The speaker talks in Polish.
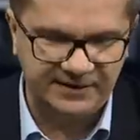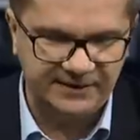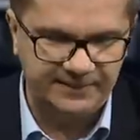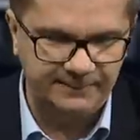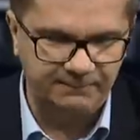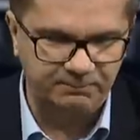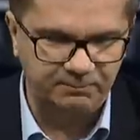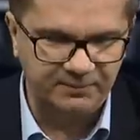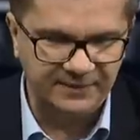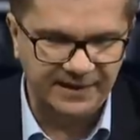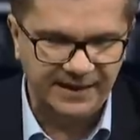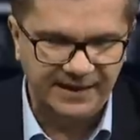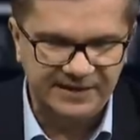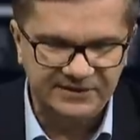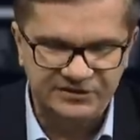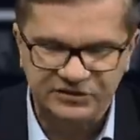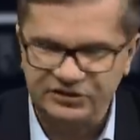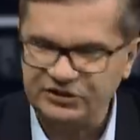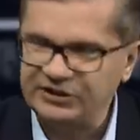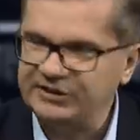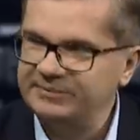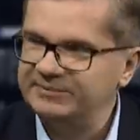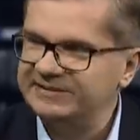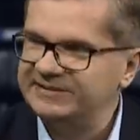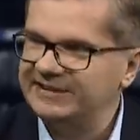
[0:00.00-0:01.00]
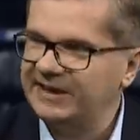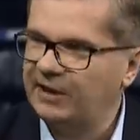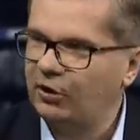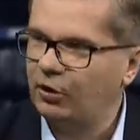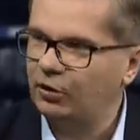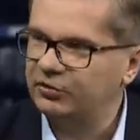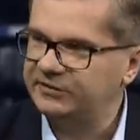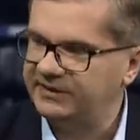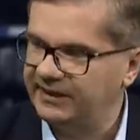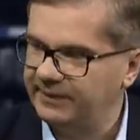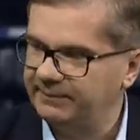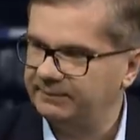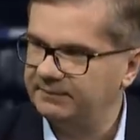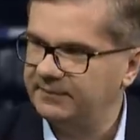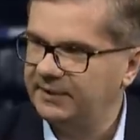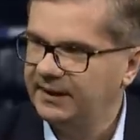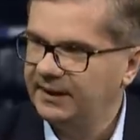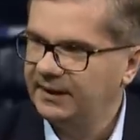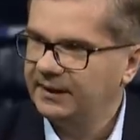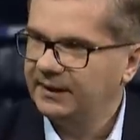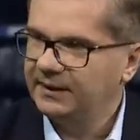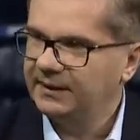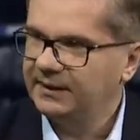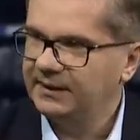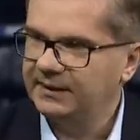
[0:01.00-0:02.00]
takim dzikim zachodem
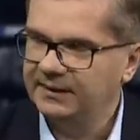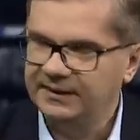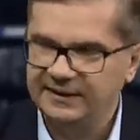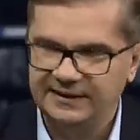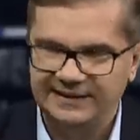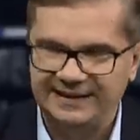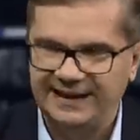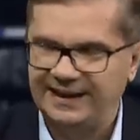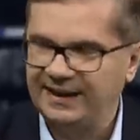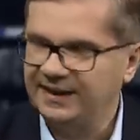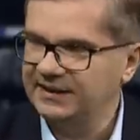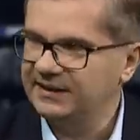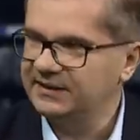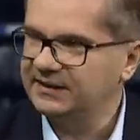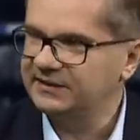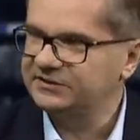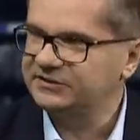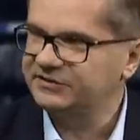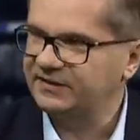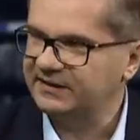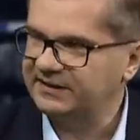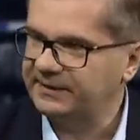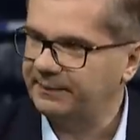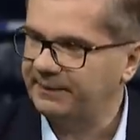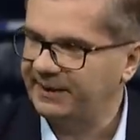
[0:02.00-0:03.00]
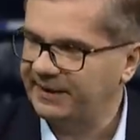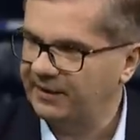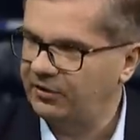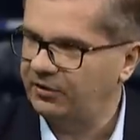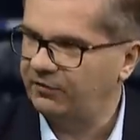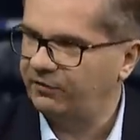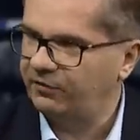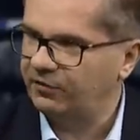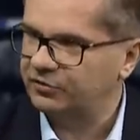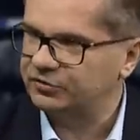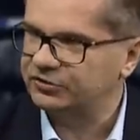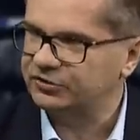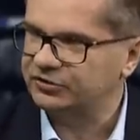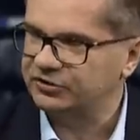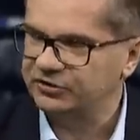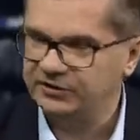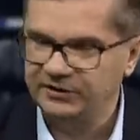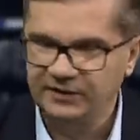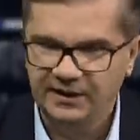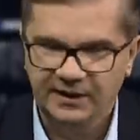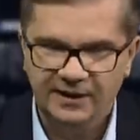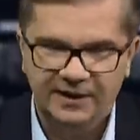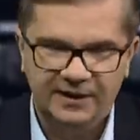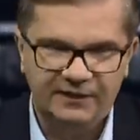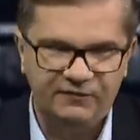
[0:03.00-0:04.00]
yy, dla świata
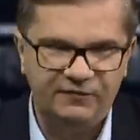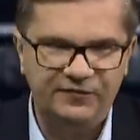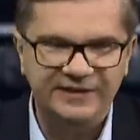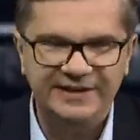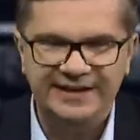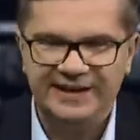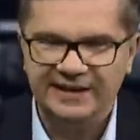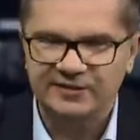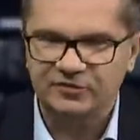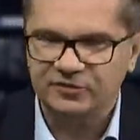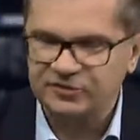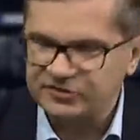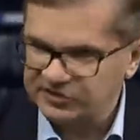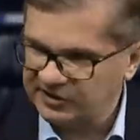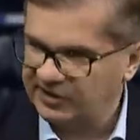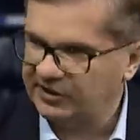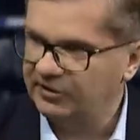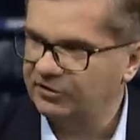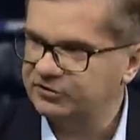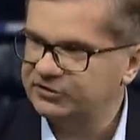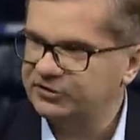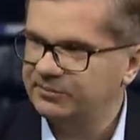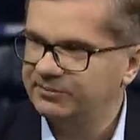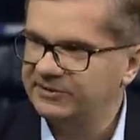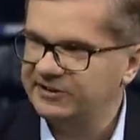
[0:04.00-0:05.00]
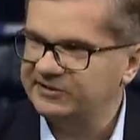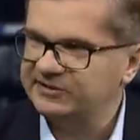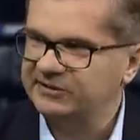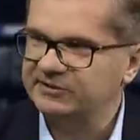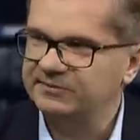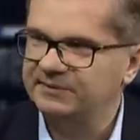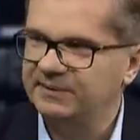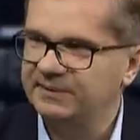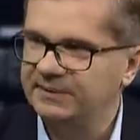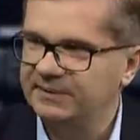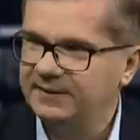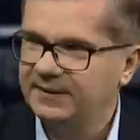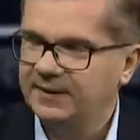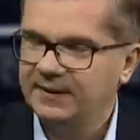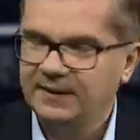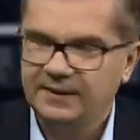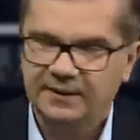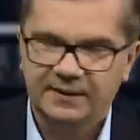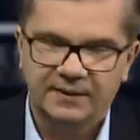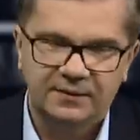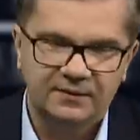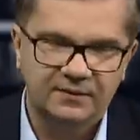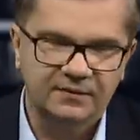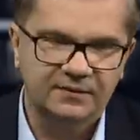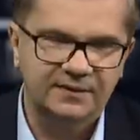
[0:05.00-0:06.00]
bankowości. Wynika to z tego, że my jesteśmy
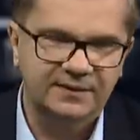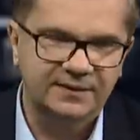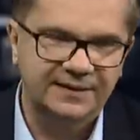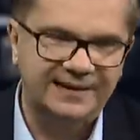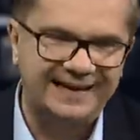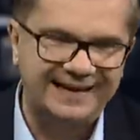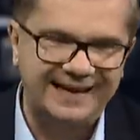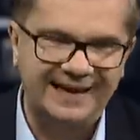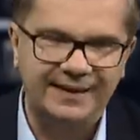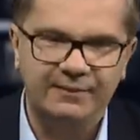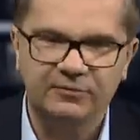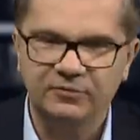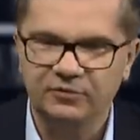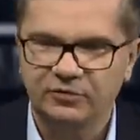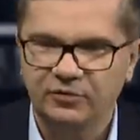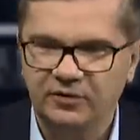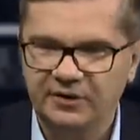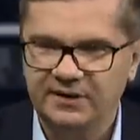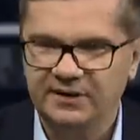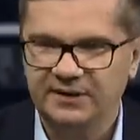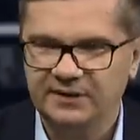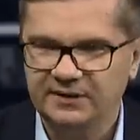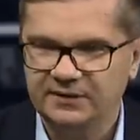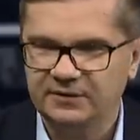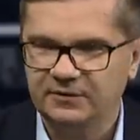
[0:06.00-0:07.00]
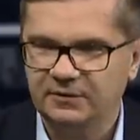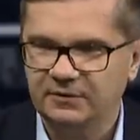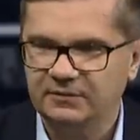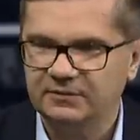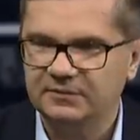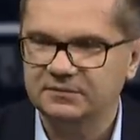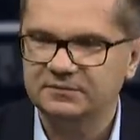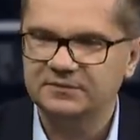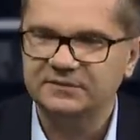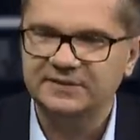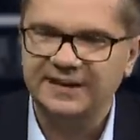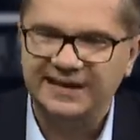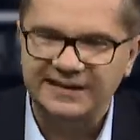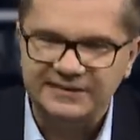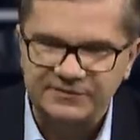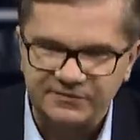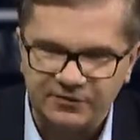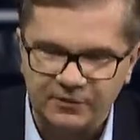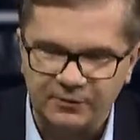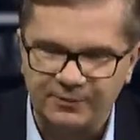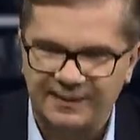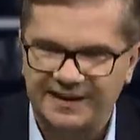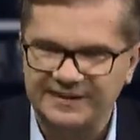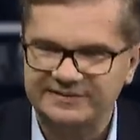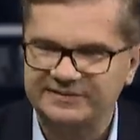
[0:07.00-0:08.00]
no, krajem, który no,
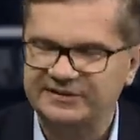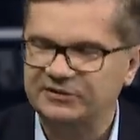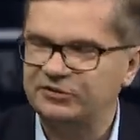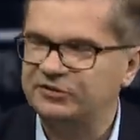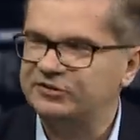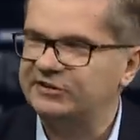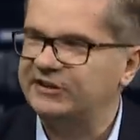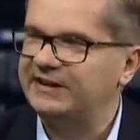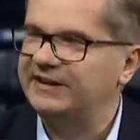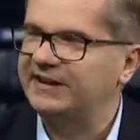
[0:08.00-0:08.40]
transformacje to jest